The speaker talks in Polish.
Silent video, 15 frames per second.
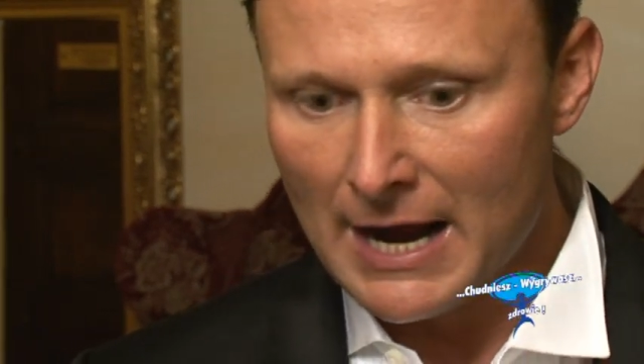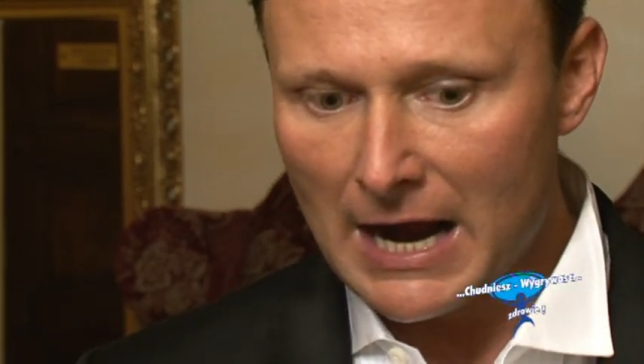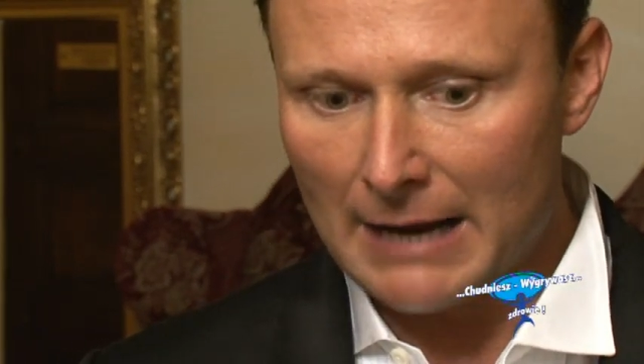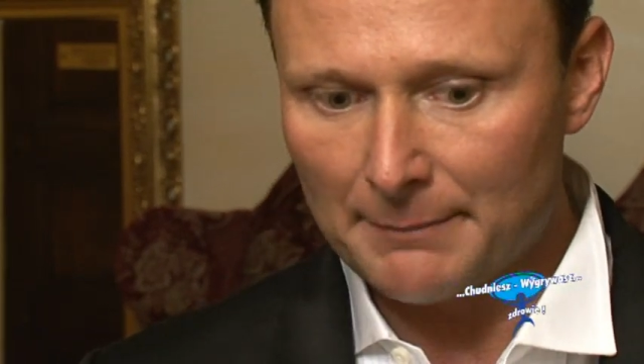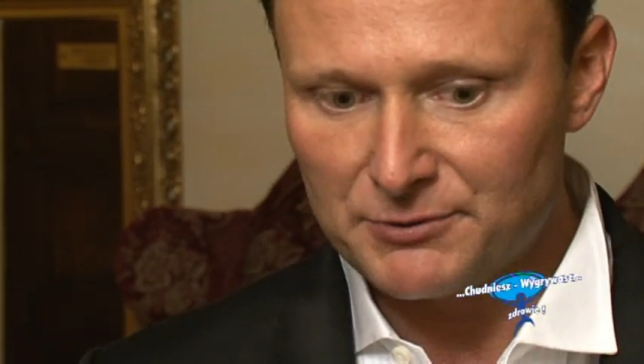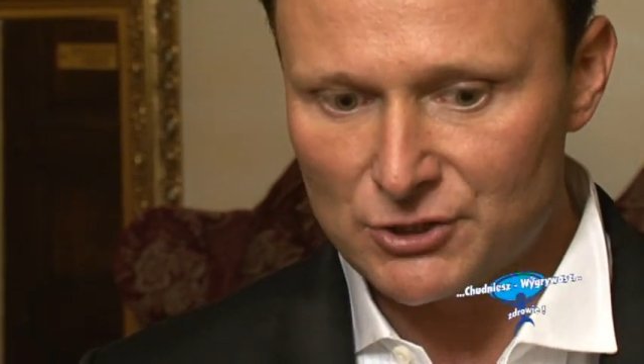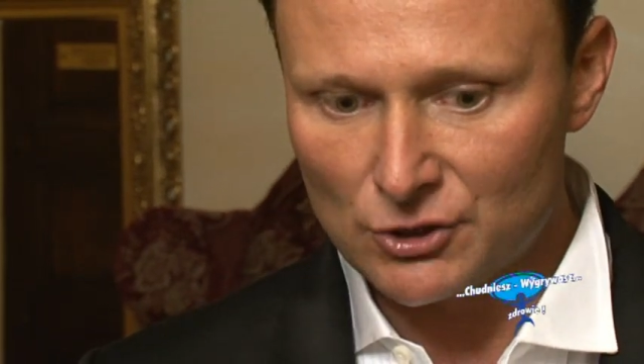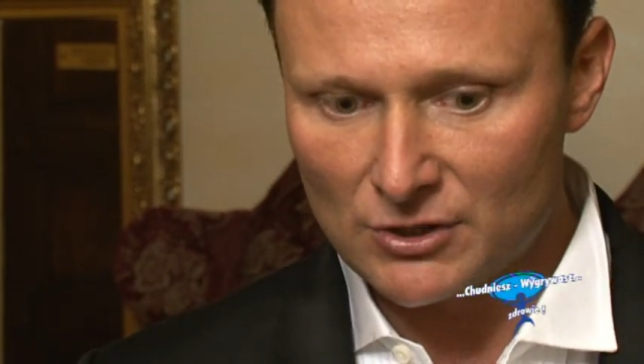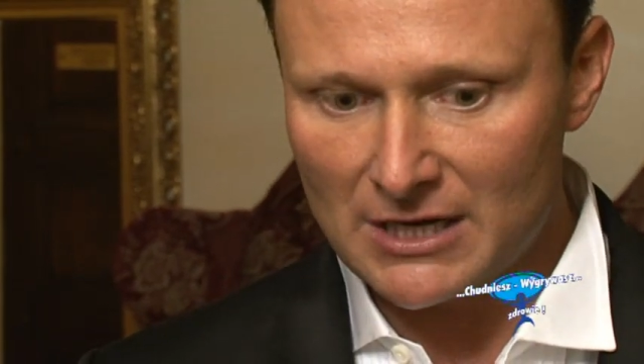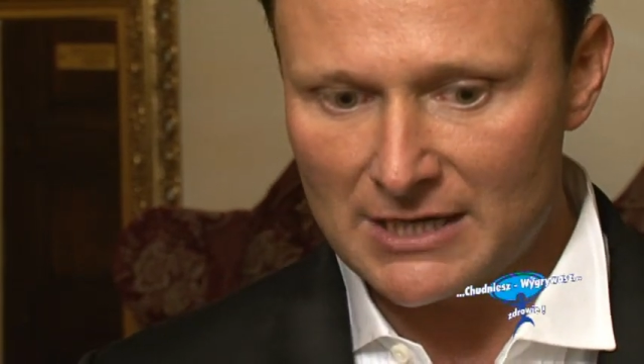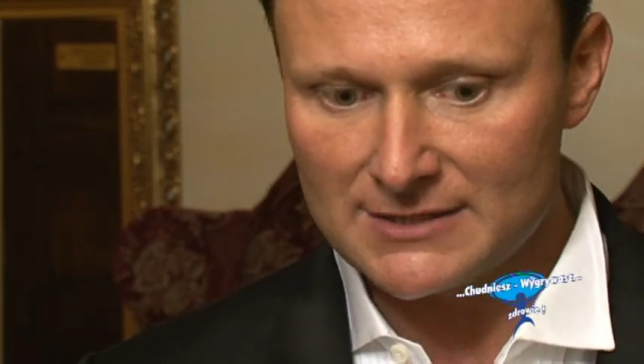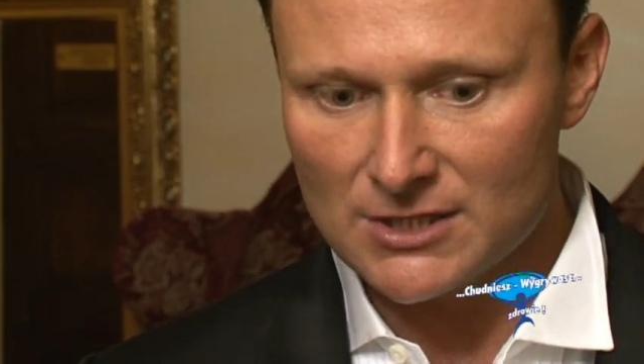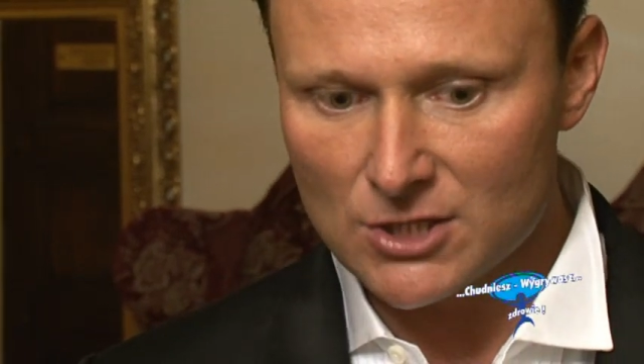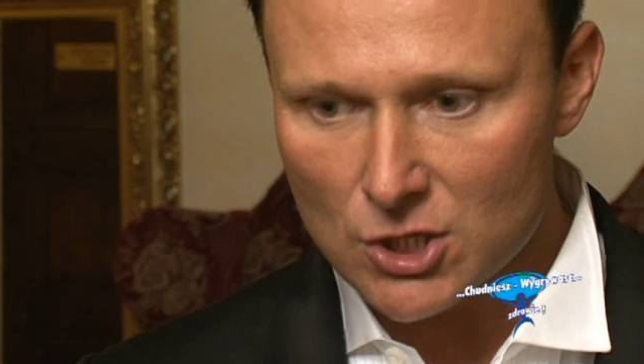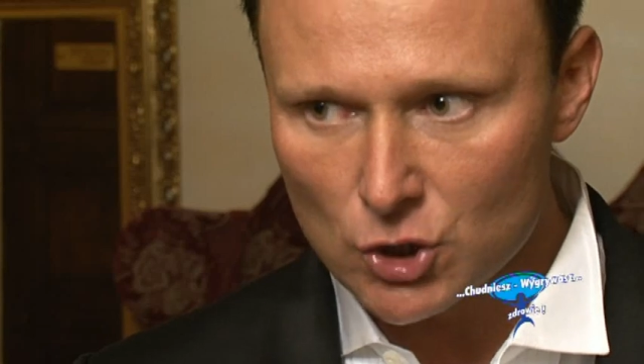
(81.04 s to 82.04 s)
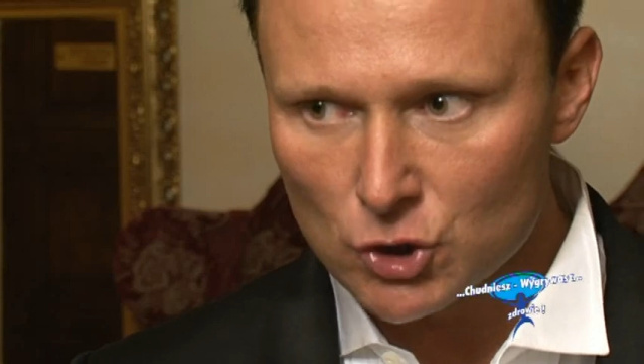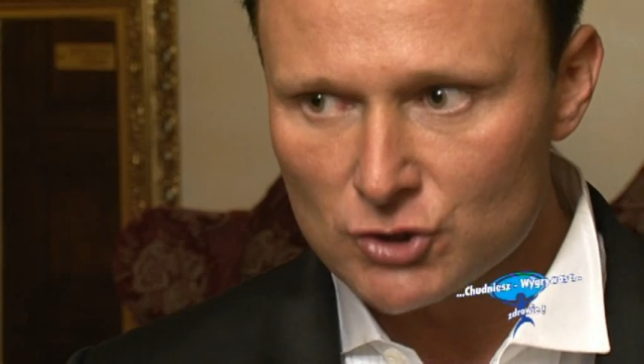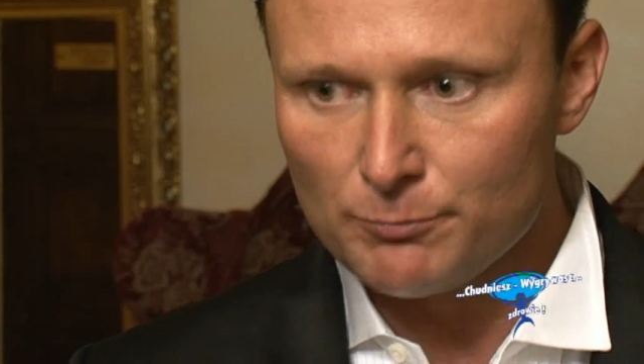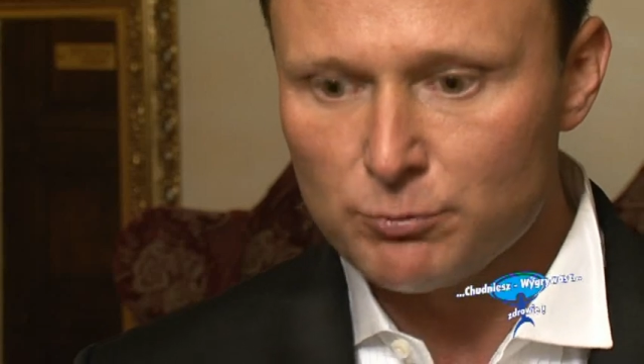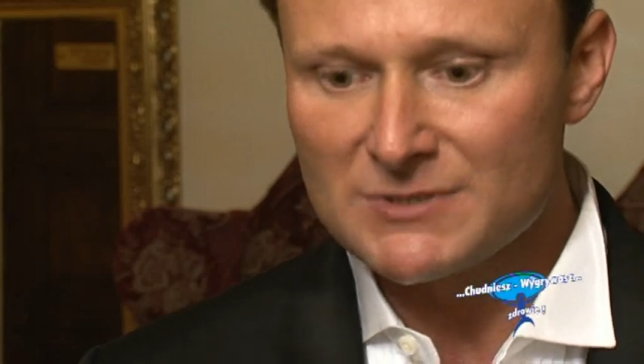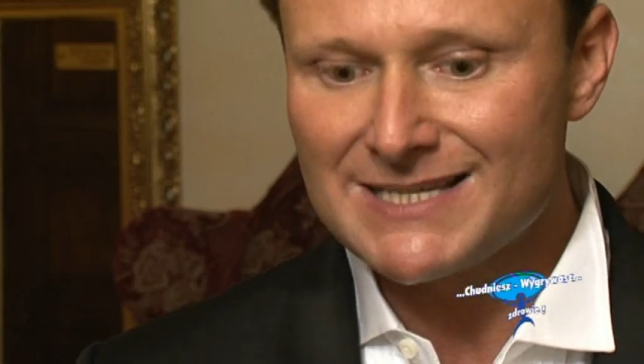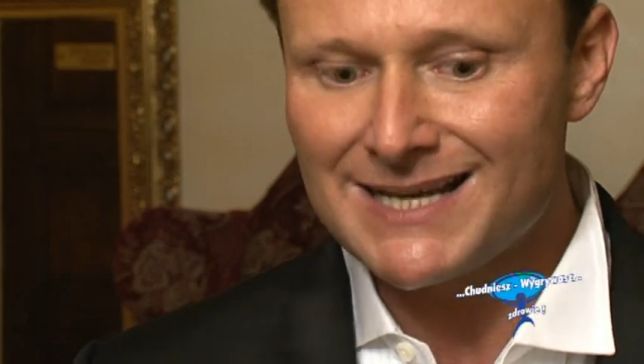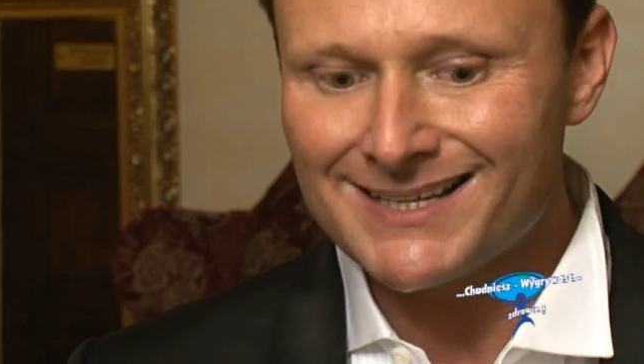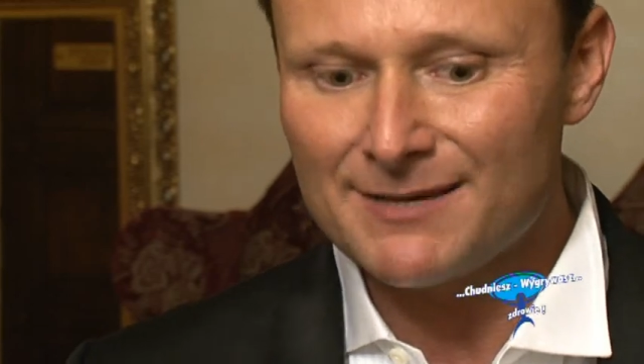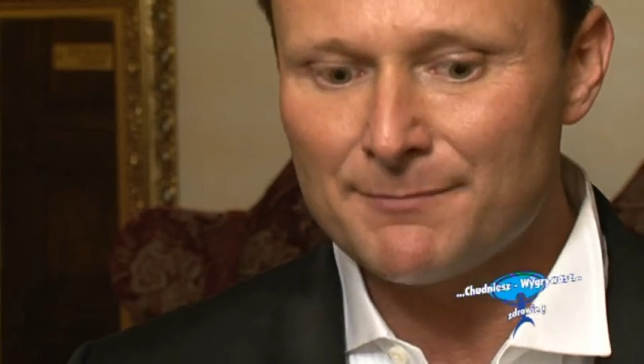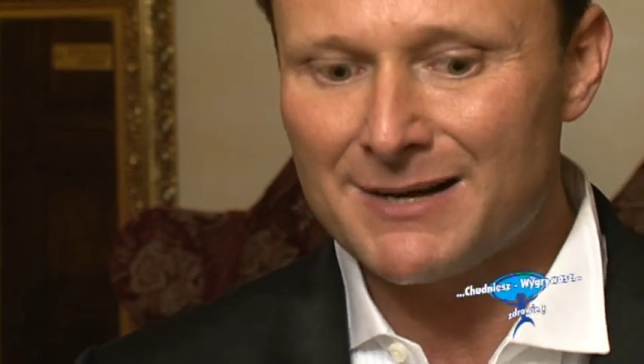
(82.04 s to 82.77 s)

a przy okazji rozbudzanie